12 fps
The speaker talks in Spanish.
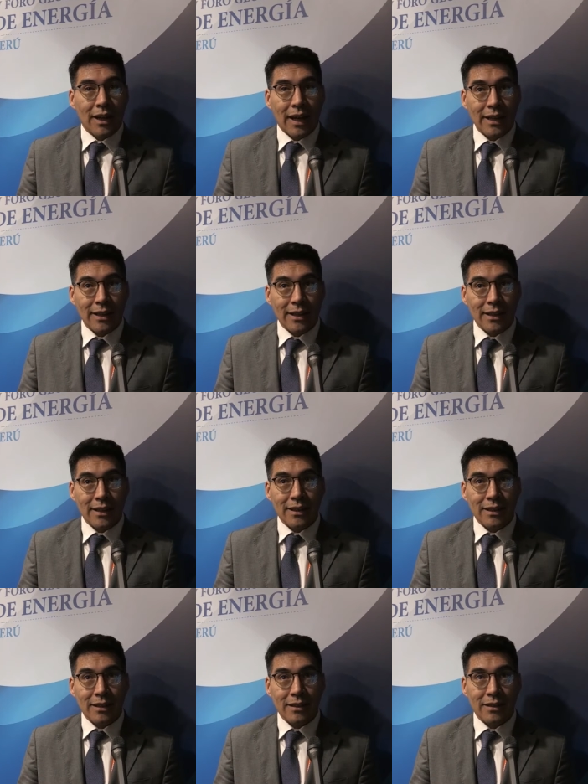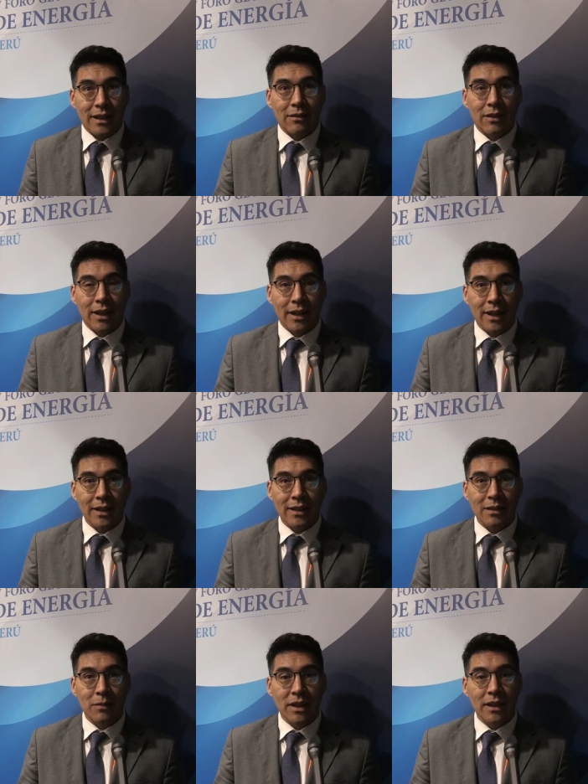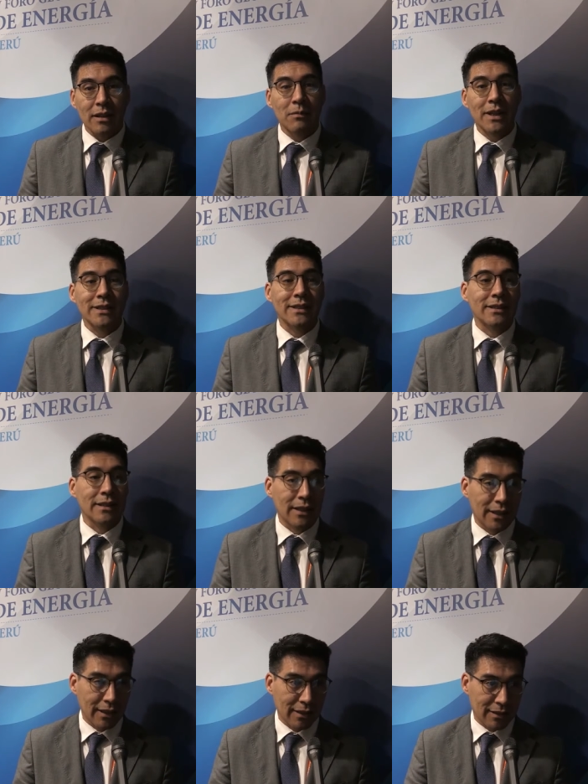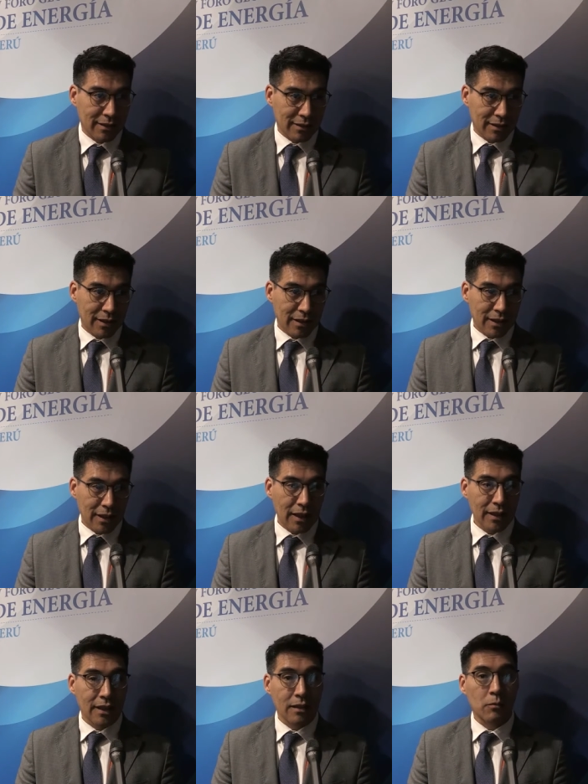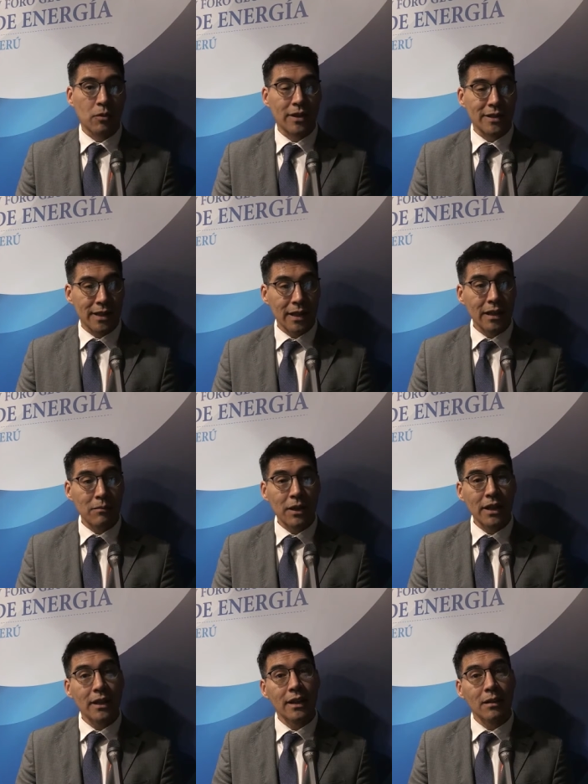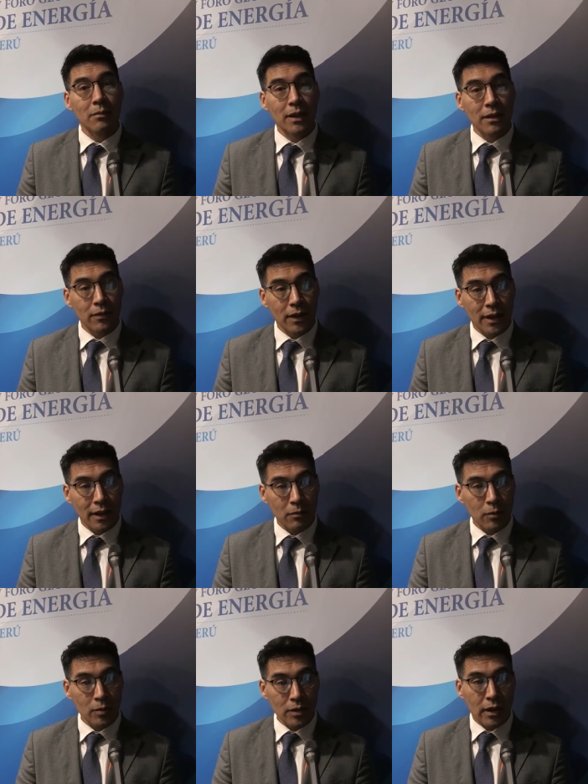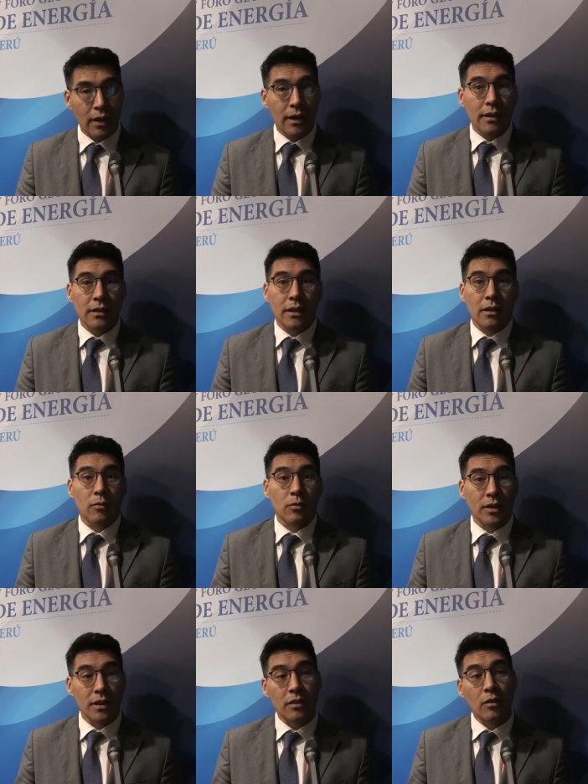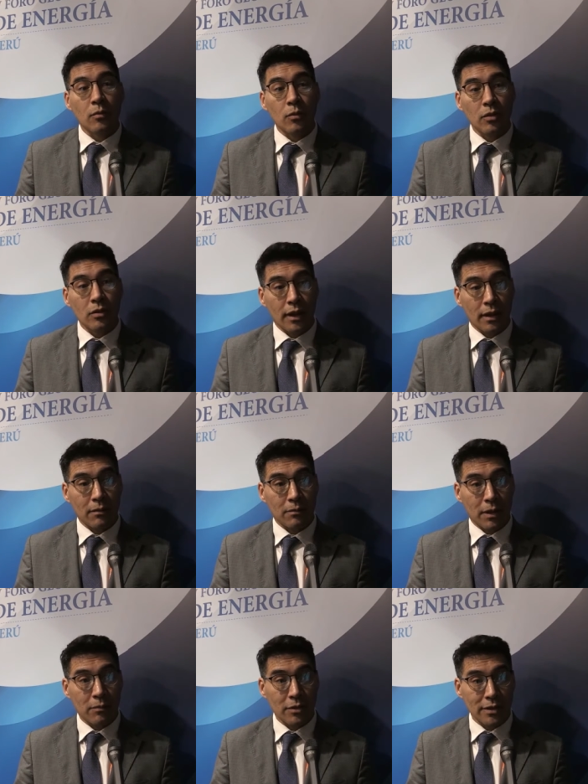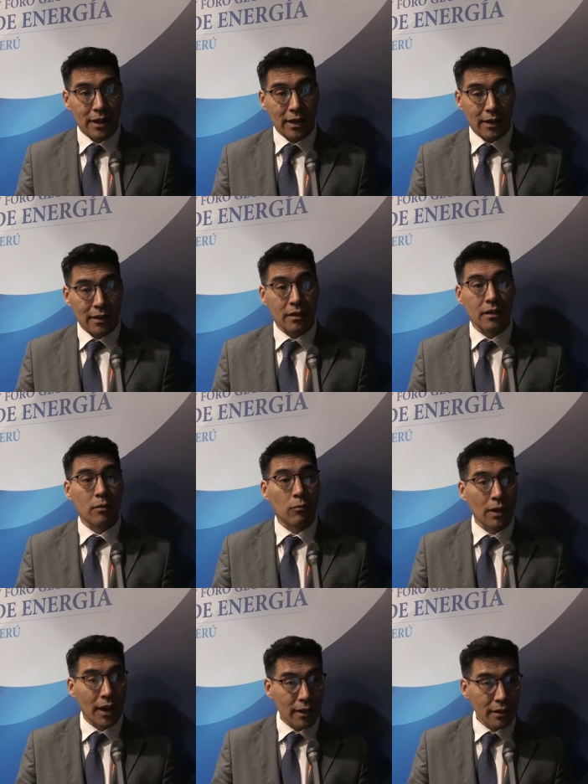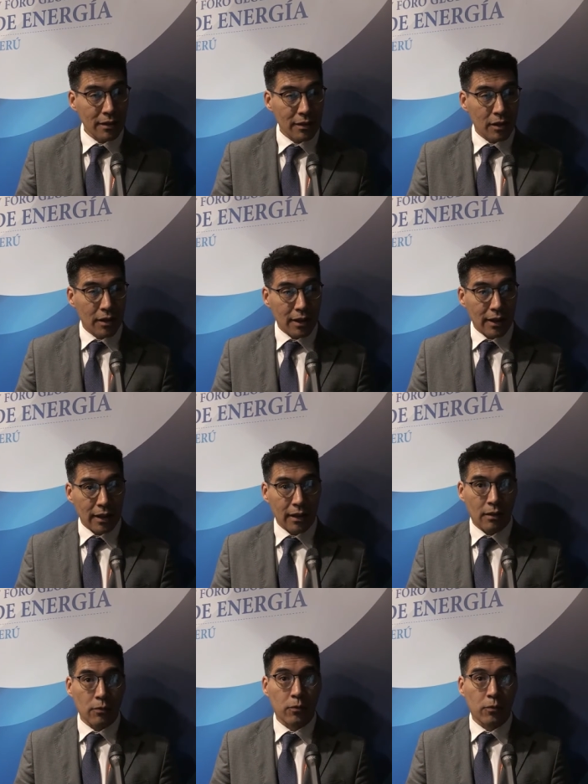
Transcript: hay que trabajar de manera más integrada, hay que armonizar la manera en que planificamos, discutir cómo eh, vamos a regular el